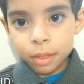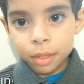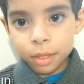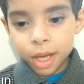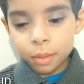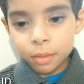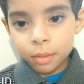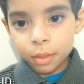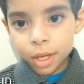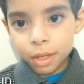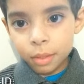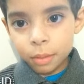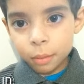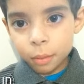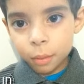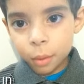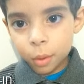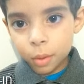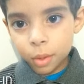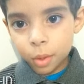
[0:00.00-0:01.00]
Davi,
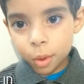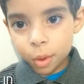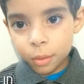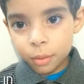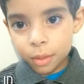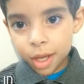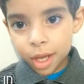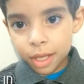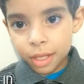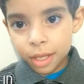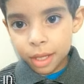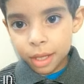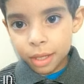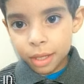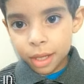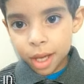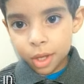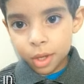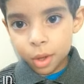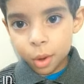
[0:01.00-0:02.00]
por sua vez,
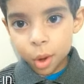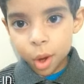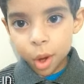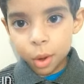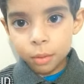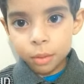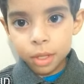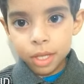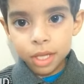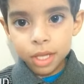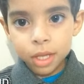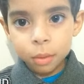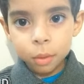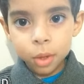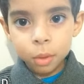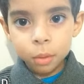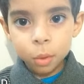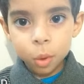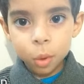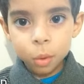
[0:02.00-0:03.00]
tentou convencer o
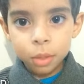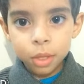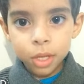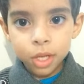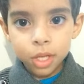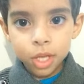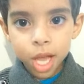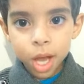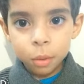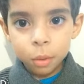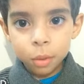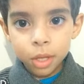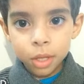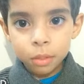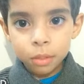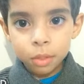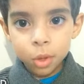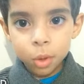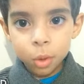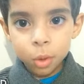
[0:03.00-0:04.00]
irmão a deixar o
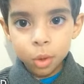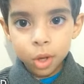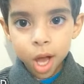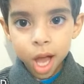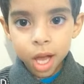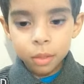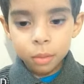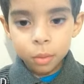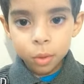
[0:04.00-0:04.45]
livro no lugar e